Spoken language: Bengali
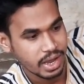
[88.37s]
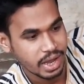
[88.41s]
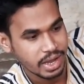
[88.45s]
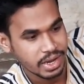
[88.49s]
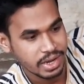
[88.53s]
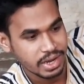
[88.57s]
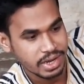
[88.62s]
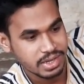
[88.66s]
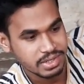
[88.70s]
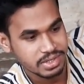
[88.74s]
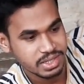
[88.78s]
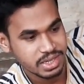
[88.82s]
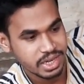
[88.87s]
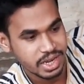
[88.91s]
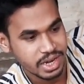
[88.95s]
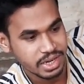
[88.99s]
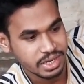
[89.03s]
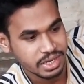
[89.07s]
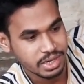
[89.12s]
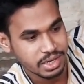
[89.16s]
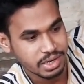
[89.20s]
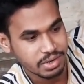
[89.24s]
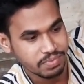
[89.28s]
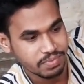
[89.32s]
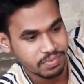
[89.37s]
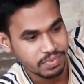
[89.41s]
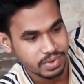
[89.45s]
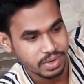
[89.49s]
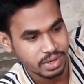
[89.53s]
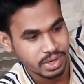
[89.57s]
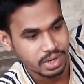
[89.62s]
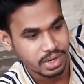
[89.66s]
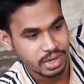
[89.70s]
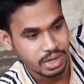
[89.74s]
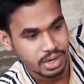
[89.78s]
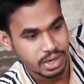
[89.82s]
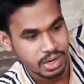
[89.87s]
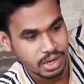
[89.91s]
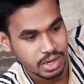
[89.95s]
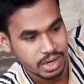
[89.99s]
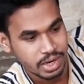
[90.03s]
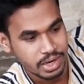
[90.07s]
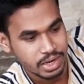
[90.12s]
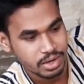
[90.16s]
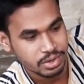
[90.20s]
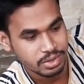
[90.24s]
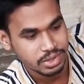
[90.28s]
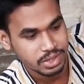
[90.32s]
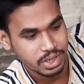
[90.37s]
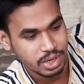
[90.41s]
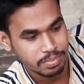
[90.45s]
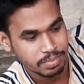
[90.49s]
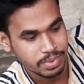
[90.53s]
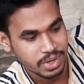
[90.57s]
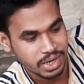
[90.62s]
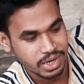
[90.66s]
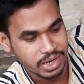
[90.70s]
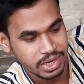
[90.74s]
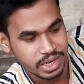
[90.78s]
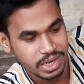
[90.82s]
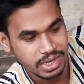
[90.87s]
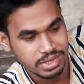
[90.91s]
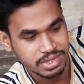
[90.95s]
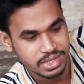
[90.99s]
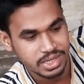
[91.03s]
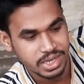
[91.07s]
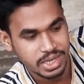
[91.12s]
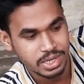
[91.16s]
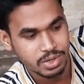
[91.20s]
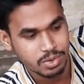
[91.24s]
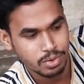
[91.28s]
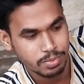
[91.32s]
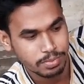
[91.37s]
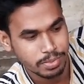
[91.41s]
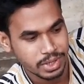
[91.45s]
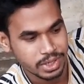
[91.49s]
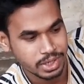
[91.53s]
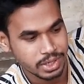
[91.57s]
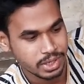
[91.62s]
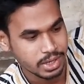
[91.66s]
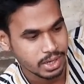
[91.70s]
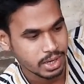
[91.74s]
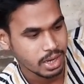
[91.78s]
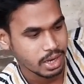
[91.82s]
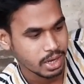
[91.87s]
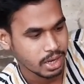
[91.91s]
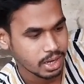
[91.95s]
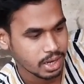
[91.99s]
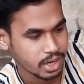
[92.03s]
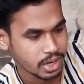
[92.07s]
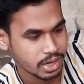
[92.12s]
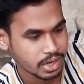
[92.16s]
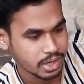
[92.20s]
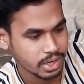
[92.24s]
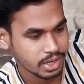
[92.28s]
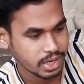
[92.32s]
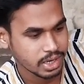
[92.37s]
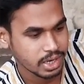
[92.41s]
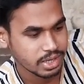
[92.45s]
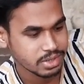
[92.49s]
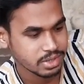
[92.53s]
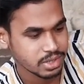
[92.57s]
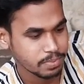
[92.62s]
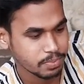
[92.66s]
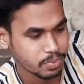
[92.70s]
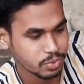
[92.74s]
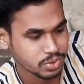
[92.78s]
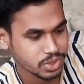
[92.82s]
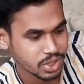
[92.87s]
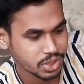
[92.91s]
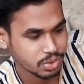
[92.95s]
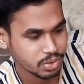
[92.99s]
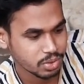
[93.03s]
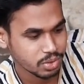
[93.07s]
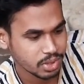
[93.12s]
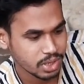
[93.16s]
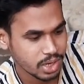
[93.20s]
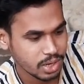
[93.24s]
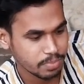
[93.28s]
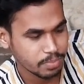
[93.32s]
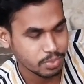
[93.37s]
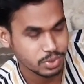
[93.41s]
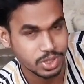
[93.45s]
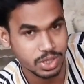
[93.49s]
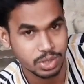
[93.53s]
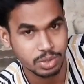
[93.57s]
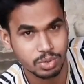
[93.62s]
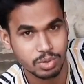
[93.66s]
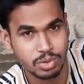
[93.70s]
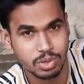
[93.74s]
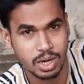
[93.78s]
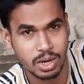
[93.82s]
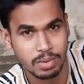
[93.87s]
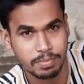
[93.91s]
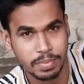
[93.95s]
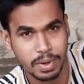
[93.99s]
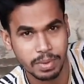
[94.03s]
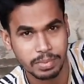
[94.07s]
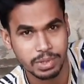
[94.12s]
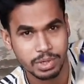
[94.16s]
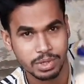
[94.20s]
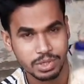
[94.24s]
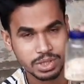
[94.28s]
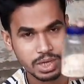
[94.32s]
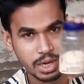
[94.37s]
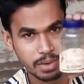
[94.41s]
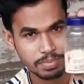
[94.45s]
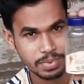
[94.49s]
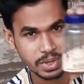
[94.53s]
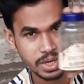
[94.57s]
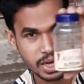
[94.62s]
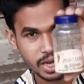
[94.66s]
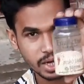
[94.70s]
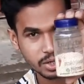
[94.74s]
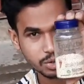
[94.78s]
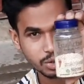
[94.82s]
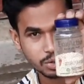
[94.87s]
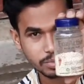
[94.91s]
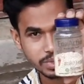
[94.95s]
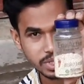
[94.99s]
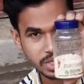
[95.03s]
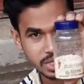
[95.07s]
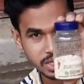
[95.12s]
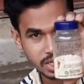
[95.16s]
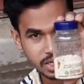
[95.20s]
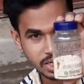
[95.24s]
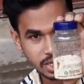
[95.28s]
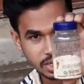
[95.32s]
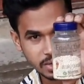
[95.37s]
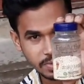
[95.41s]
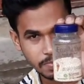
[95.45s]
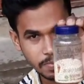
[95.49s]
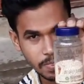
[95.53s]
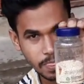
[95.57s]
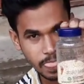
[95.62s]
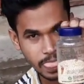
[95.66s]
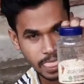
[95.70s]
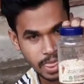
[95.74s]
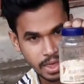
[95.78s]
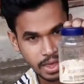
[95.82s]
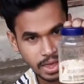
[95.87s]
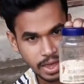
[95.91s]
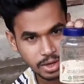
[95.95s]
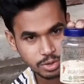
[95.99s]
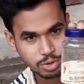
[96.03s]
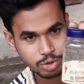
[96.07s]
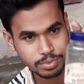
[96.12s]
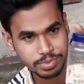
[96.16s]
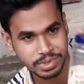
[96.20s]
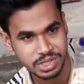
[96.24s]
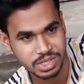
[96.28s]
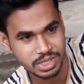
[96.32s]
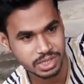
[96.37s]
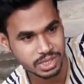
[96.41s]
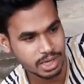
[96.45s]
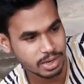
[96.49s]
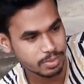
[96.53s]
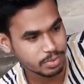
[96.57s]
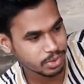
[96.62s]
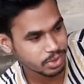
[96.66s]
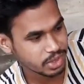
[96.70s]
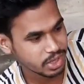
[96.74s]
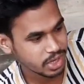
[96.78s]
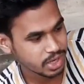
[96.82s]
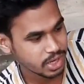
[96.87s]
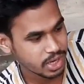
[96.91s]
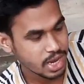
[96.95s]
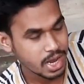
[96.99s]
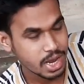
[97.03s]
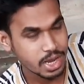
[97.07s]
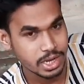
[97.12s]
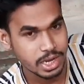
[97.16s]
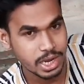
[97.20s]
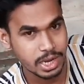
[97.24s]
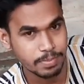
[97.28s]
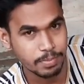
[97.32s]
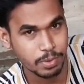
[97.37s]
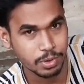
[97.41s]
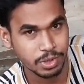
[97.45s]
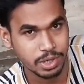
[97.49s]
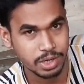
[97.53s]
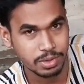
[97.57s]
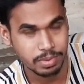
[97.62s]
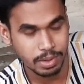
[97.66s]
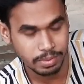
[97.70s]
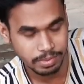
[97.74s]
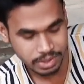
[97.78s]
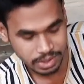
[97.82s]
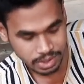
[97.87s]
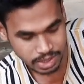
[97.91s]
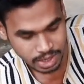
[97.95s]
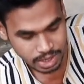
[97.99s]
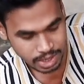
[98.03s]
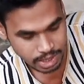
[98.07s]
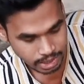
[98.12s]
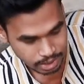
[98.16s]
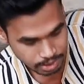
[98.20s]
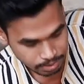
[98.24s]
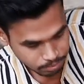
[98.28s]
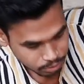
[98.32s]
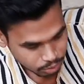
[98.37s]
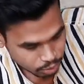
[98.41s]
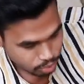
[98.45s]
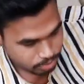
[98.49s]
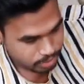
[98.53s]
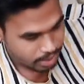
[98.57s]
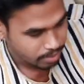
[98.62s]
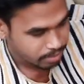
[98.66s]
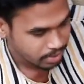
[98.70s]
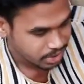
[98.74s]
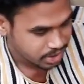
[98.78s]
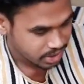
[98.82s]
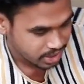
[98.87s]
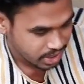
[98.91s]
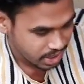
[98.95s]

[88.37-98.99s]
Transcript: এনার্জি অ্যাক্টিভ এটা হচ্ছে আপনার এসিআই কোম্পানির আর এখানে আছে পঁচাত্তর গ্রাম পঁচাত্তর গ্রাম পাবেন হচ্ছে আপনি একশো বিশ টাকায় একশো বিশ টাকার মধ্যে এই পটটি পাবেন প্রথমে আমরা যে